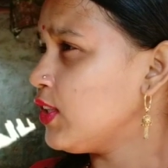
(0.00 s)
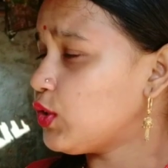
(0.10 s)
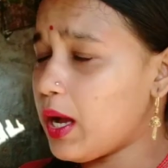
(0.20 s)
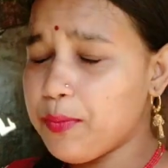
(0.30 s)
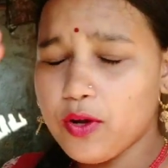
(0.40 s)

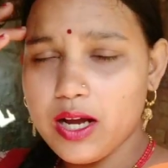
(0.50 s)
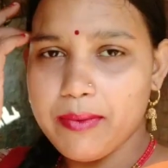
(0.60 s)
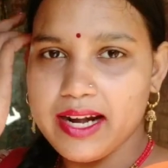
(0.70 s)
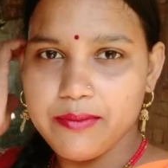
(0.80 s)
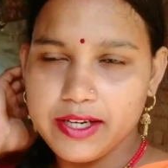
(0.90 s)
तो आप लोग
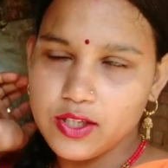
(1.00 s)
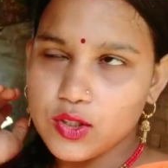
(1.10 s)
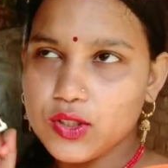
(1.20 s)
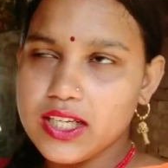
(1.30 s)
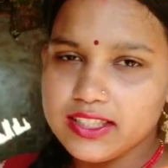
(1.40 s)
हमारी वीडियो
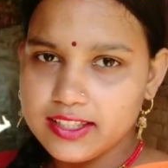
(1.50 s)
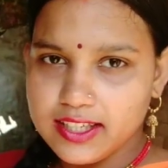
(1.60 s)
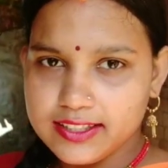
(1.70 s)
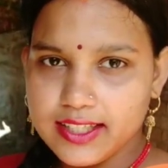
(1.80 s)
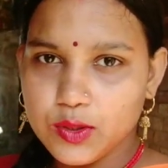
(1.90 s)
को अंत
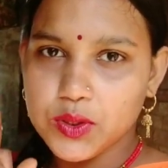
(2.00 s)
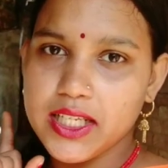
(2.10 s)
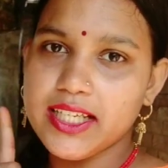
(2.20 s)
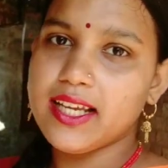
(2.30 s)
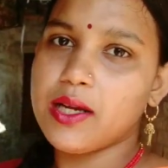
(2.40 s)
तक जरूर
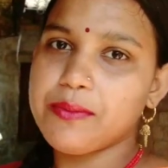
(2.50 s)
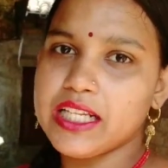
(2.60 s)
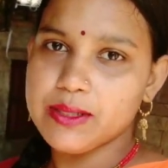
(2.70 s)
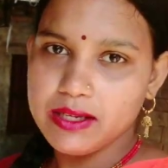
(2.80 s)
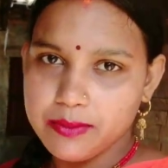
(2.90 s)
देखिएगा
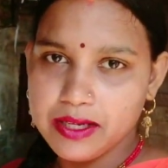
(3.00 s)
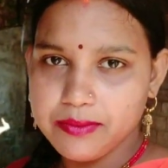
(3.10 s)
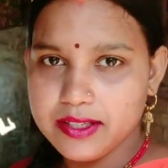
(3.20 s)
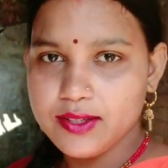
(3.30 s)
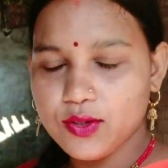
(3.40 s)
बीच में हमारी
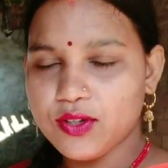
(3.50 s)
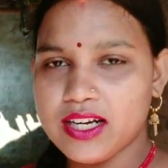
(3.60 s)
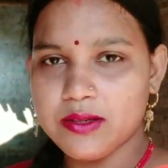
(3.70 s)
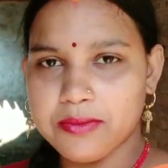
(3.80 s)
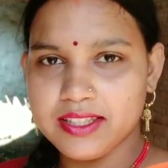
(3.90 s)
वीडियो को
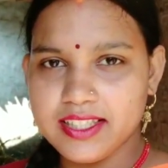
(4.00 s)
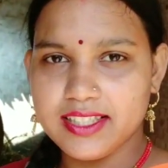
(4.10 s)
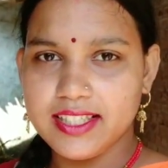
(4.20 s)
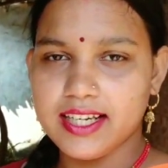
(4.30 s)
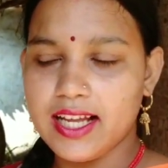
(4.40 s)
कट मत
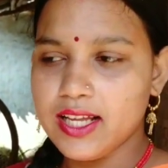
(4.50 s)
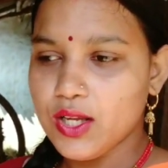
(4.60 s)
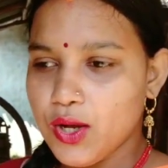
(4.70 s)
कीजिएगा